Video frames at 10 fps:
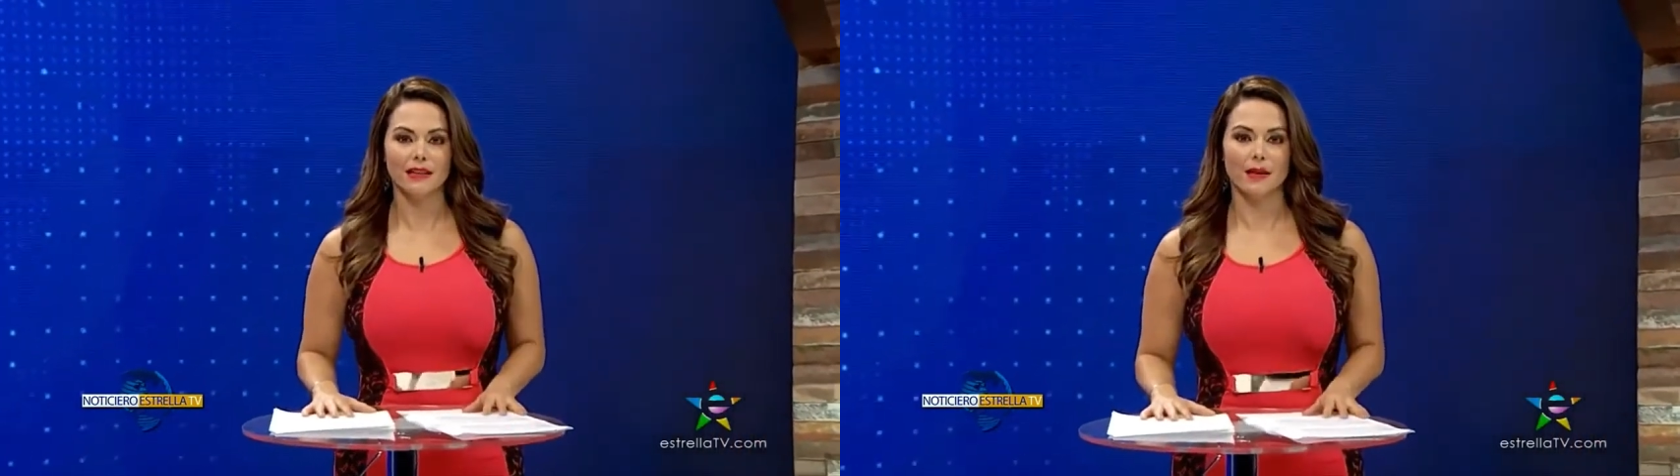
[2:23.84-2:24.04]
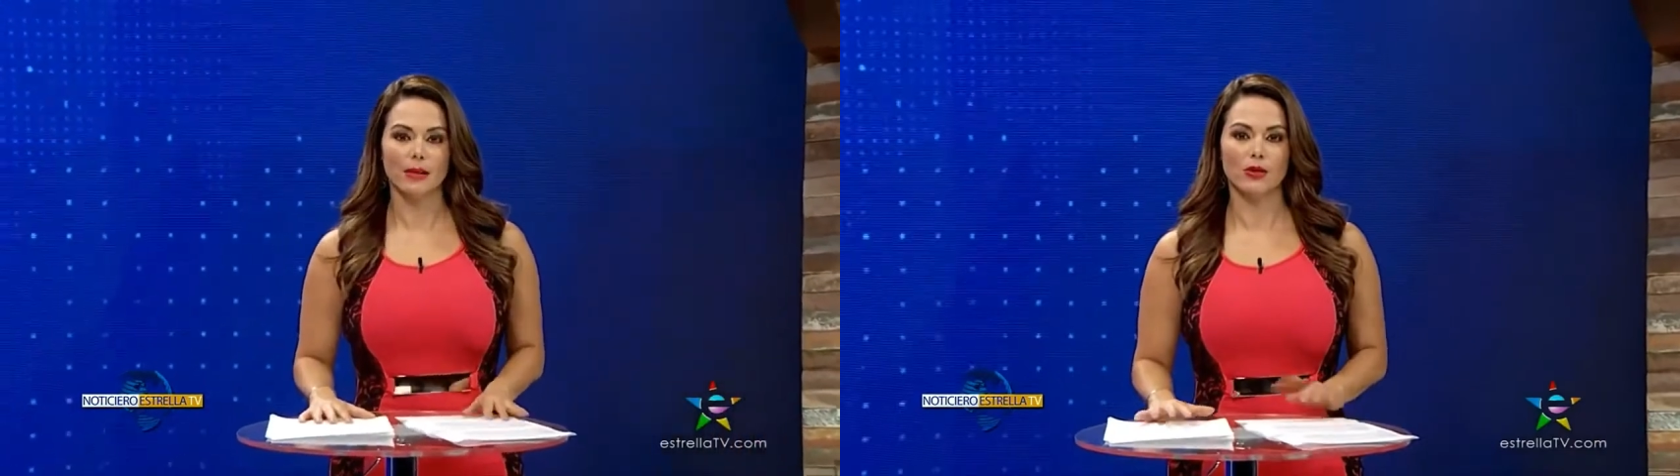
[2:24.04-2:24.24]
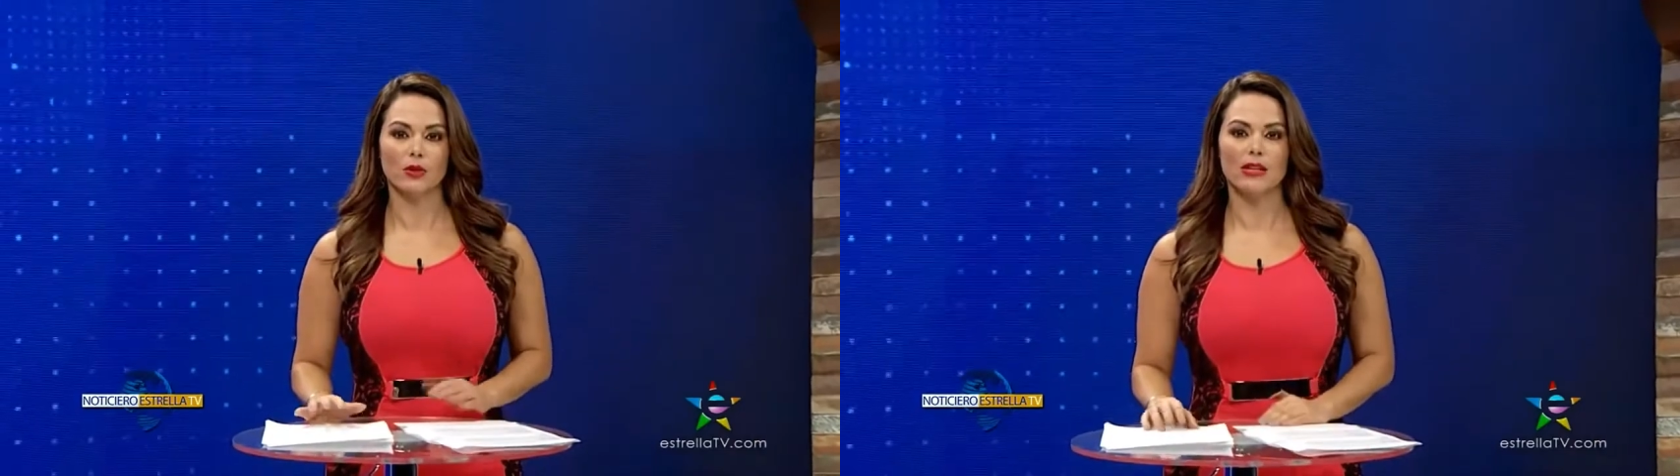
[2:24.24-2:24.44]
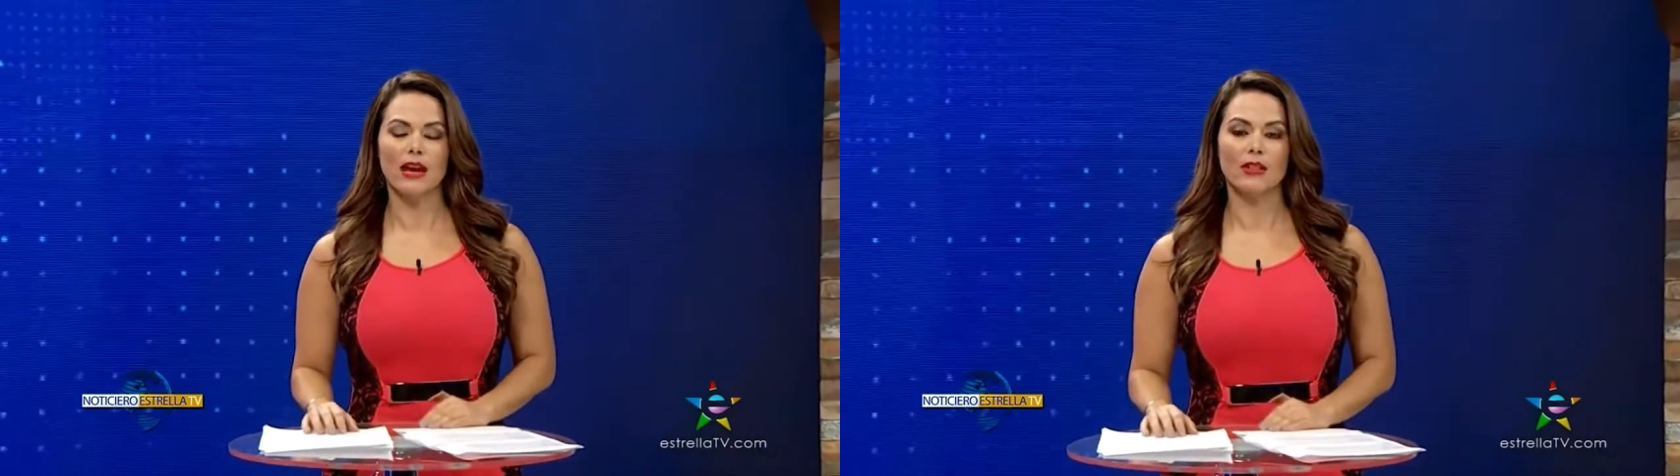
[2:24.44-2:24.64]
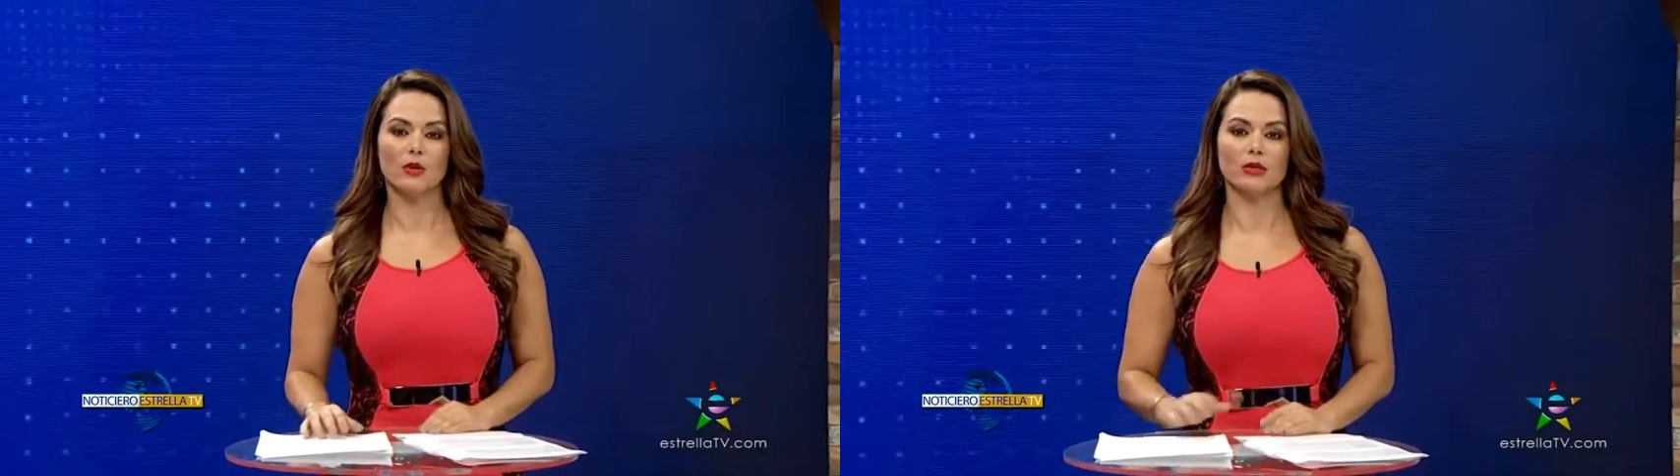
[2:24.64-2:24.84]
de la
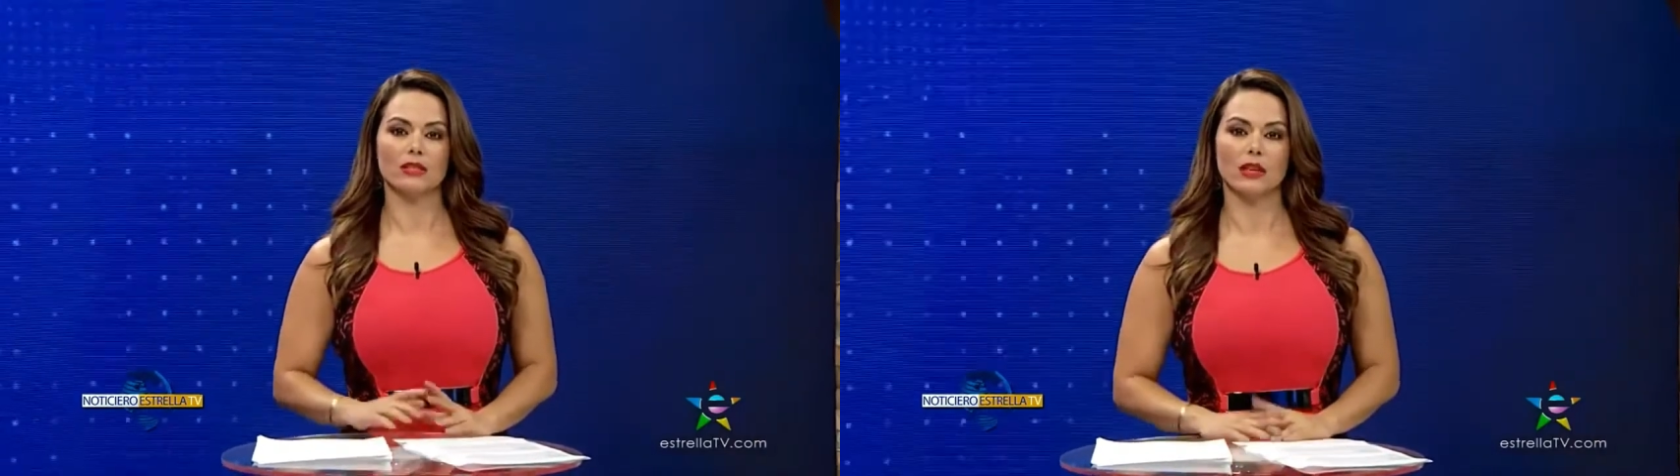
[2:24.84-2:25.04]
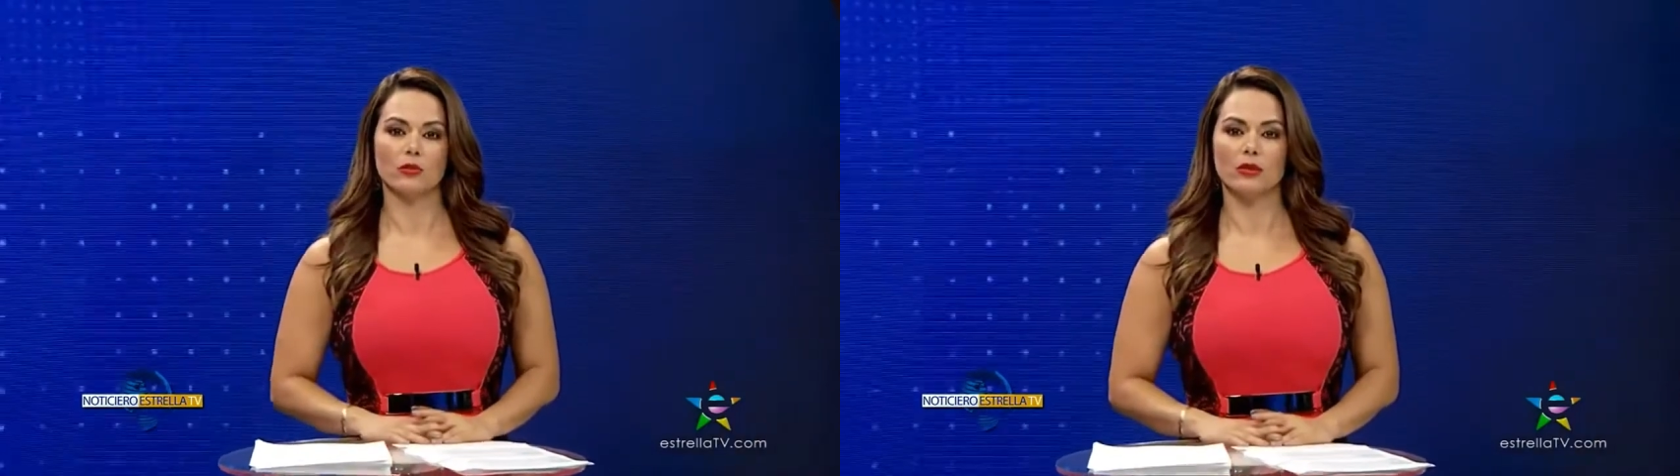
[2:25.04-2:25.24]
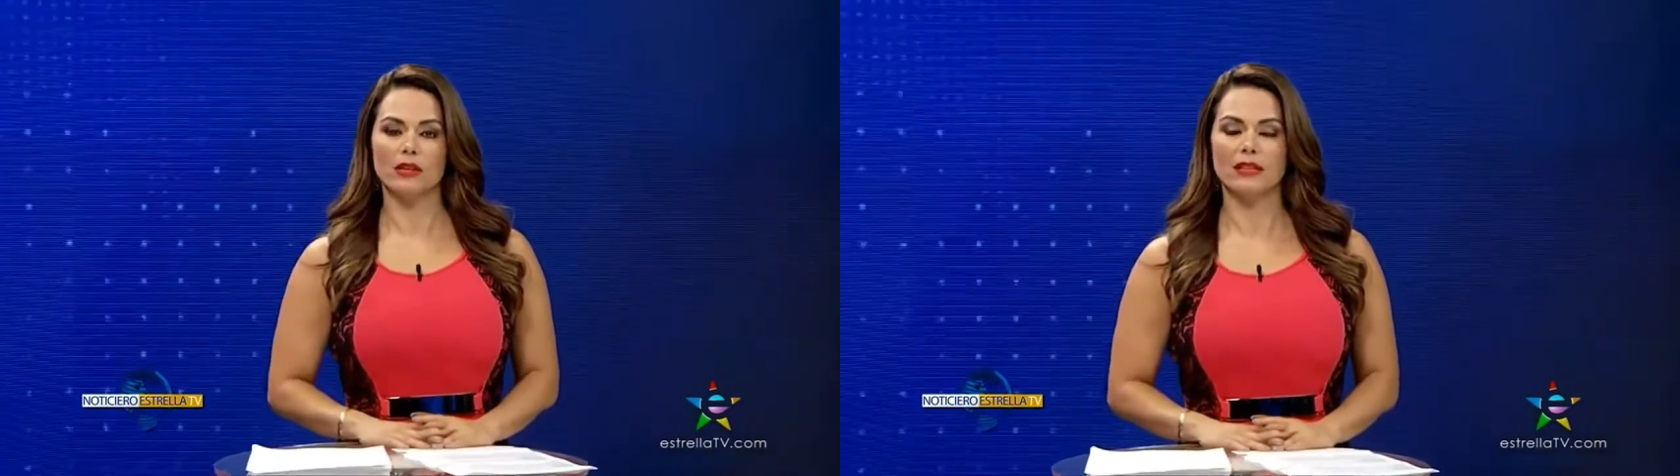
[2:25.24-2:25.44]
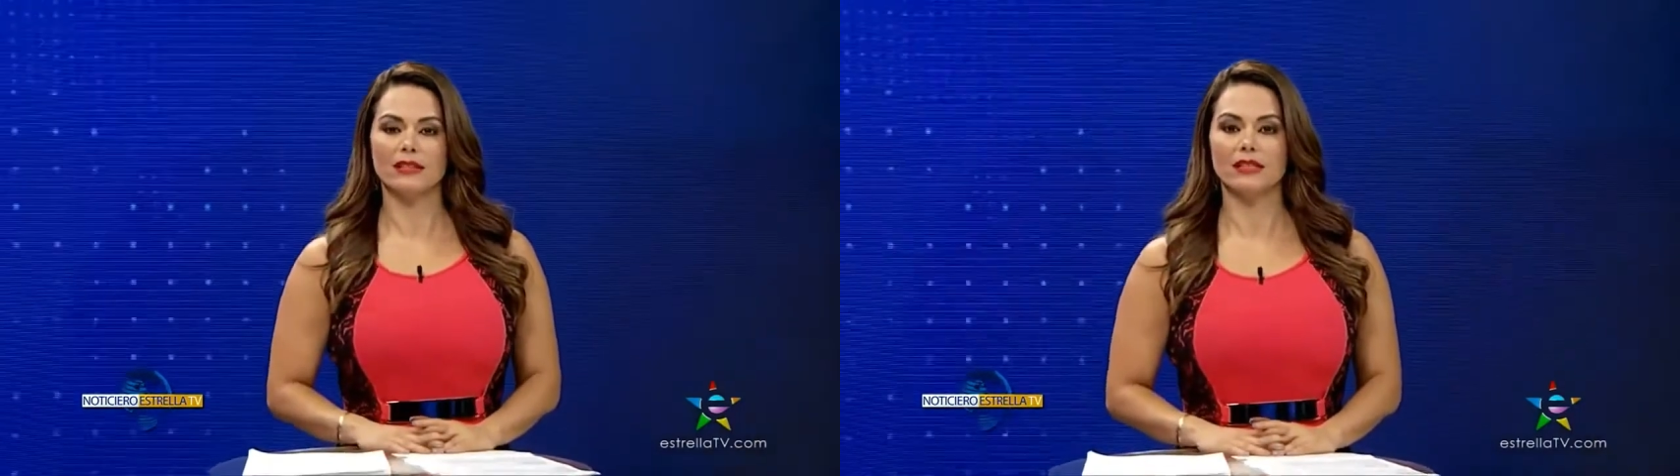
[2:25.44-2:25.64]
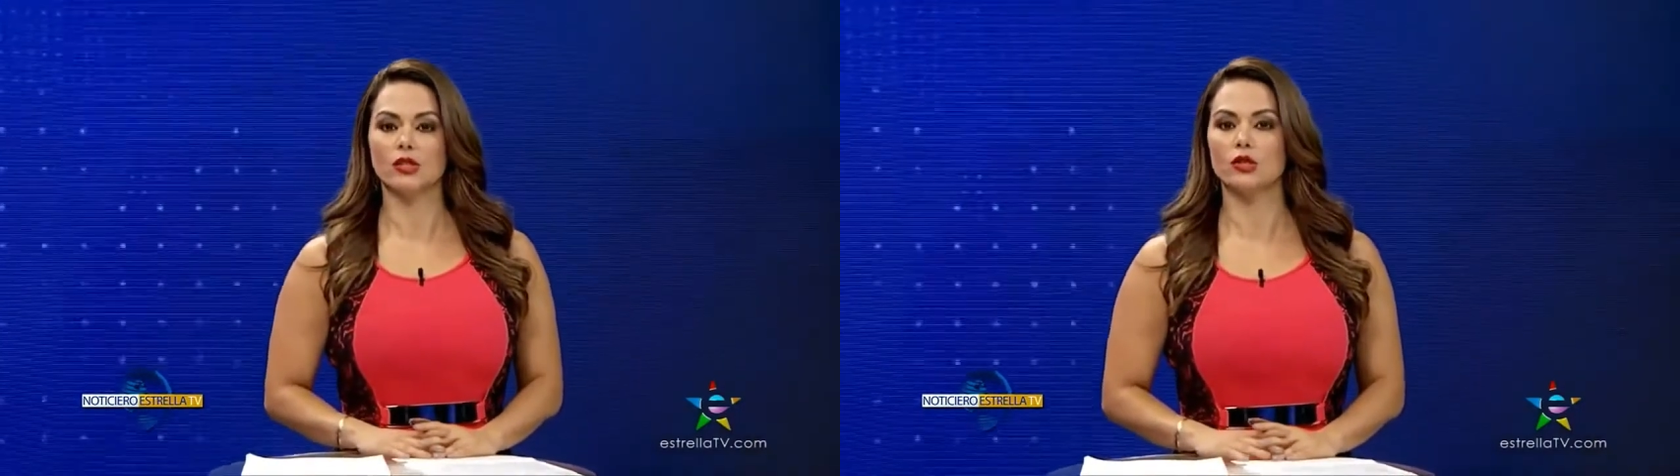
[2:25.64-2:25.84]
mayoría de los estadounidenses,